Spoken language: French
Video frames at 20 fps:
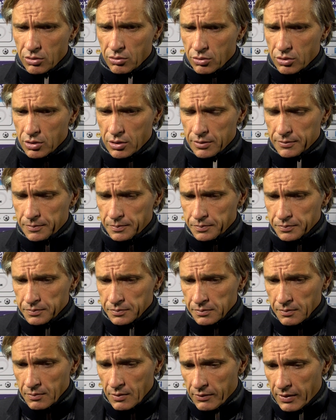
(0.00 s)
Donc
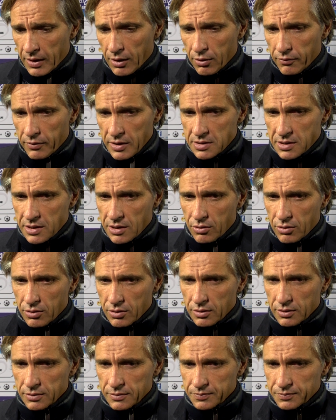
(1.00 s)
voilà, on va essayer
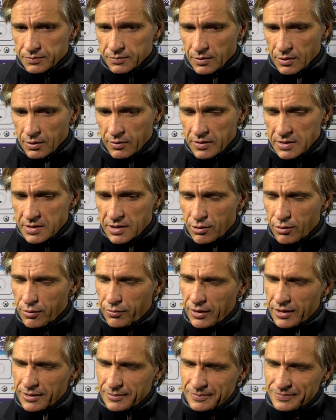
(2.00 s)
le, on va essayer de le
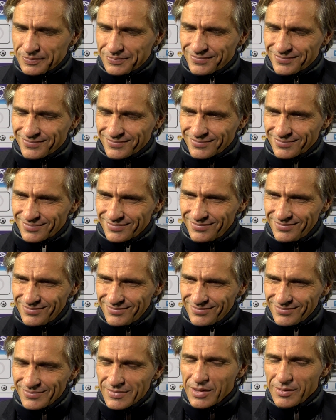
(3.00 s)
faire. Bon
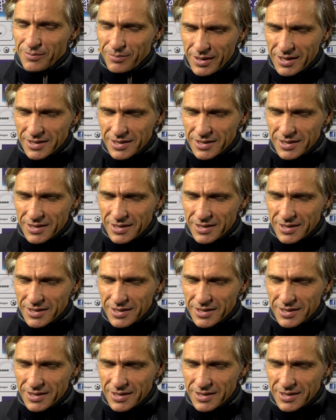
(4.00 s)
travail, merci beaucoup.